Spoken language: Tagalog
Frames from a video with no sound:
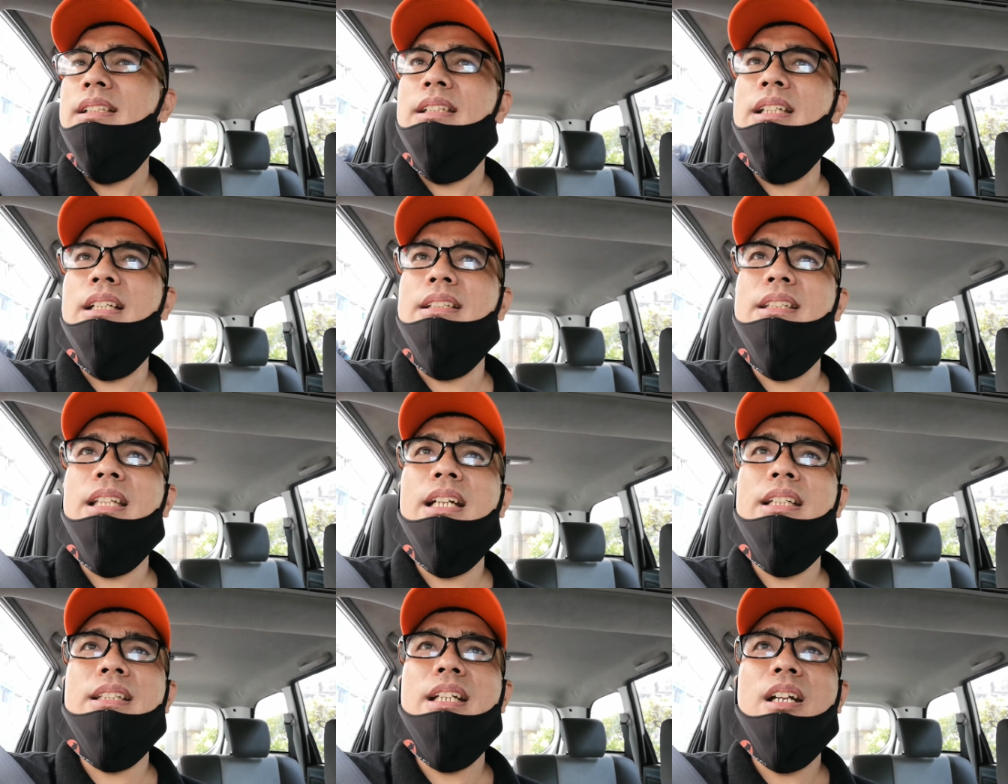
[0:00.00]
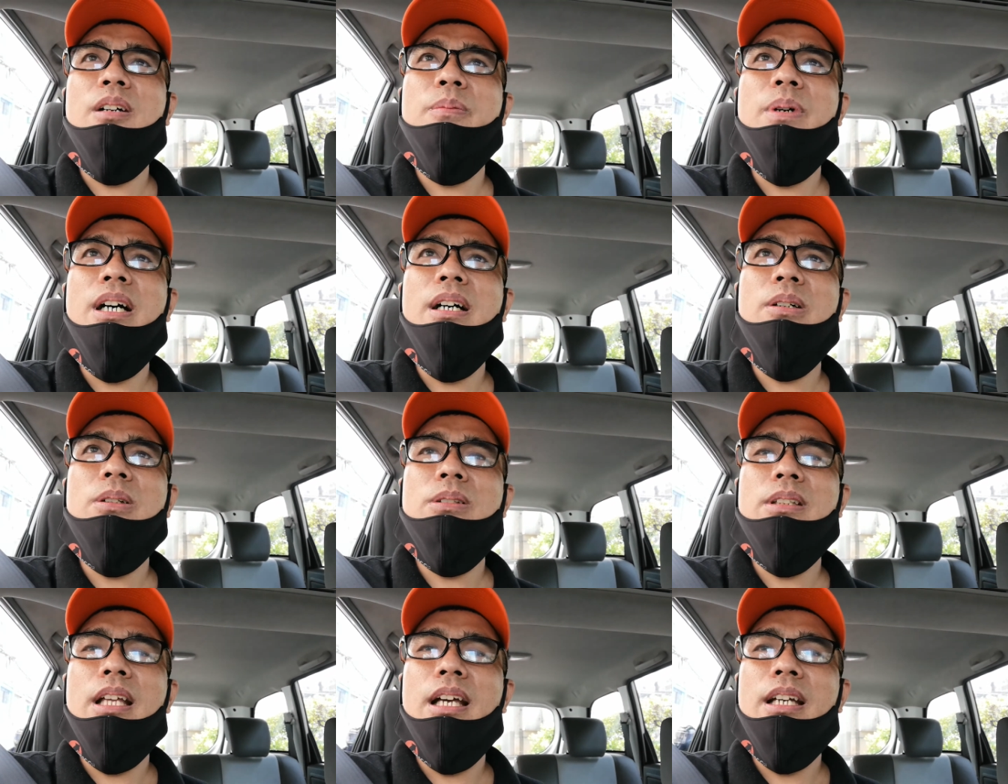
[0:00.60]

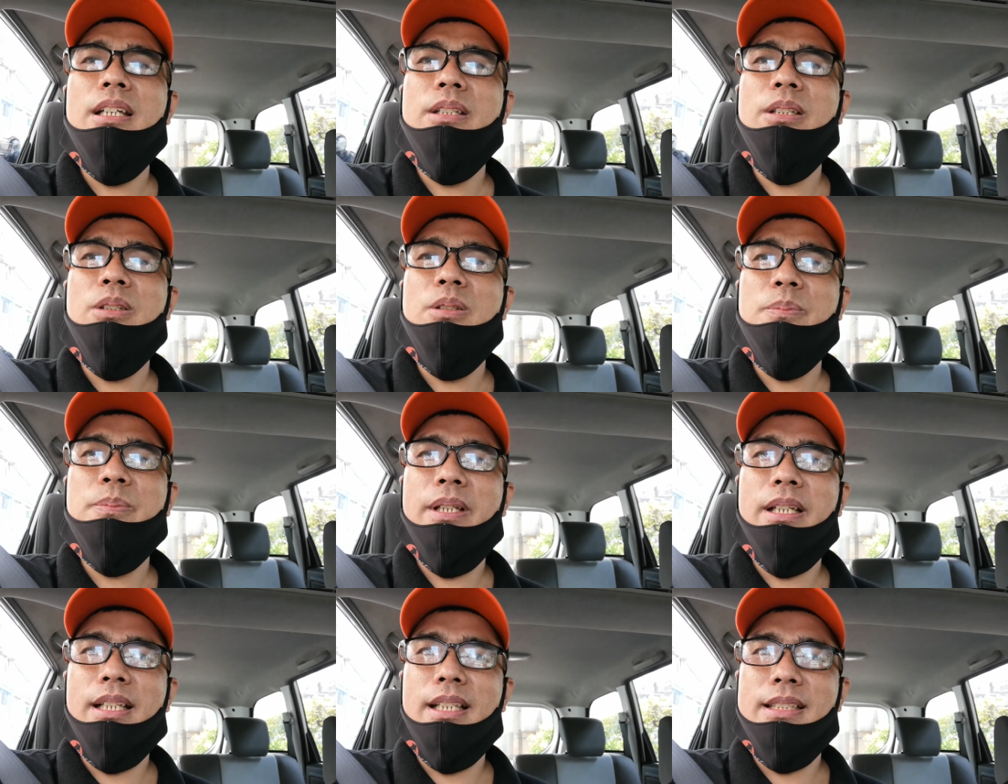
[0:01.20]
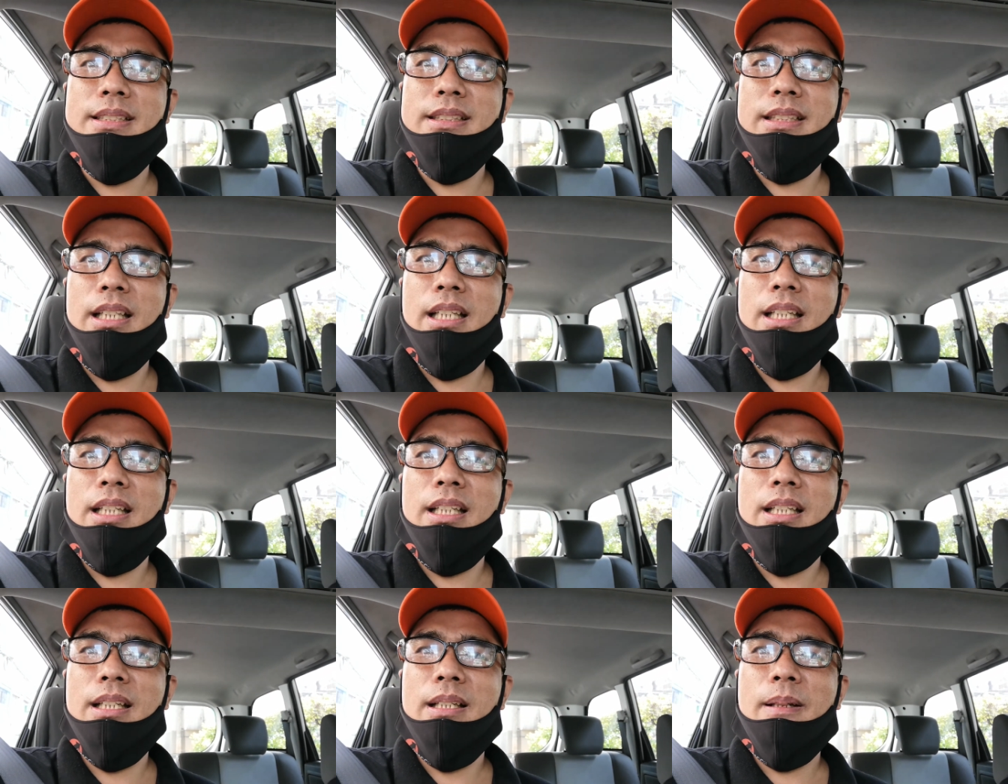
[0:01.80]
Nagtatrabaho tayo para
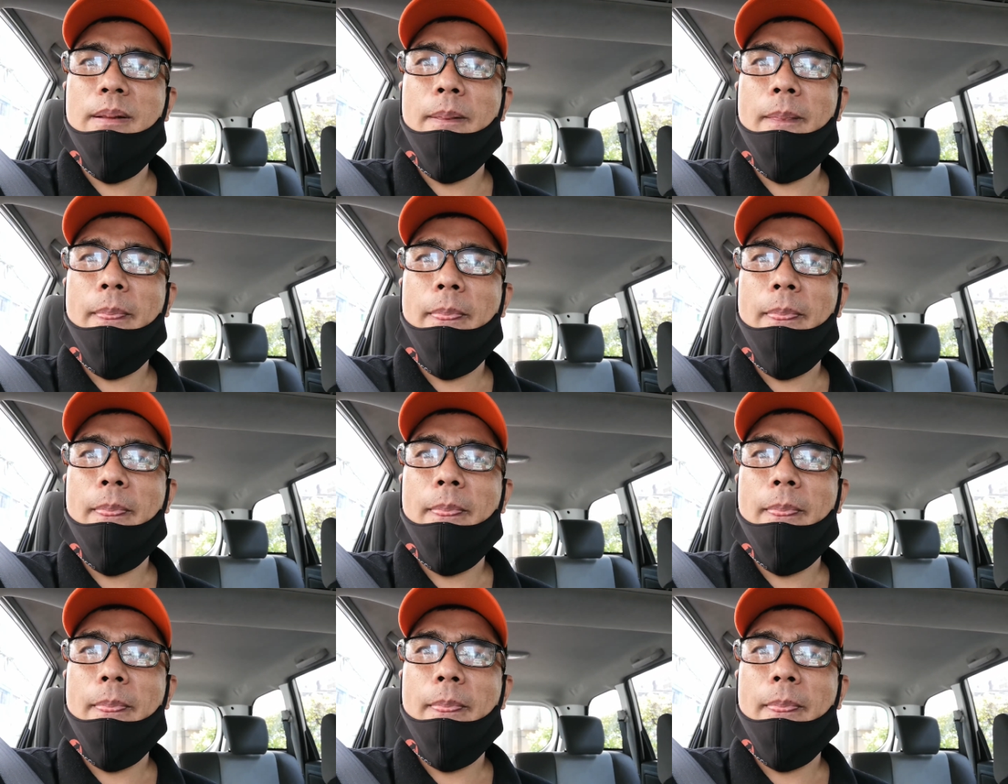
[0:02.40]
sa